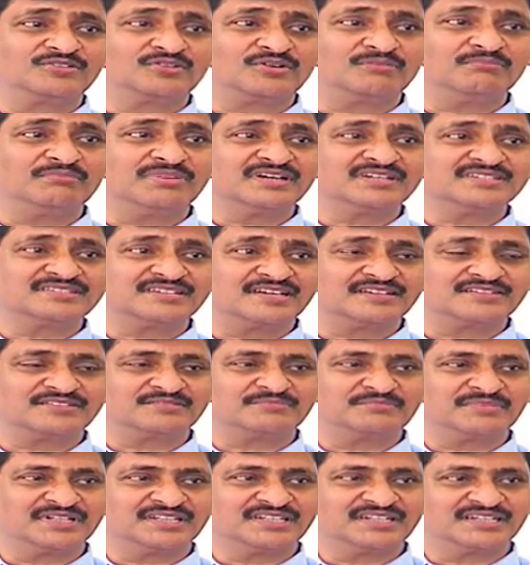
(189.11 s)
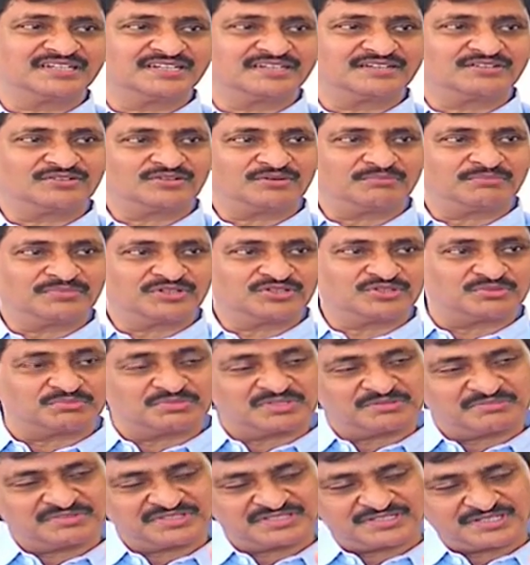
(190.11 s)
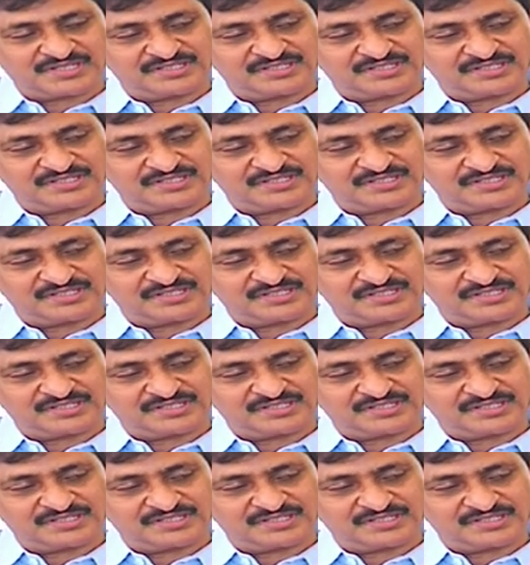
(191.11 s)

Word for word: తొంభై శాతం మంది తొంభై తొమ్మిది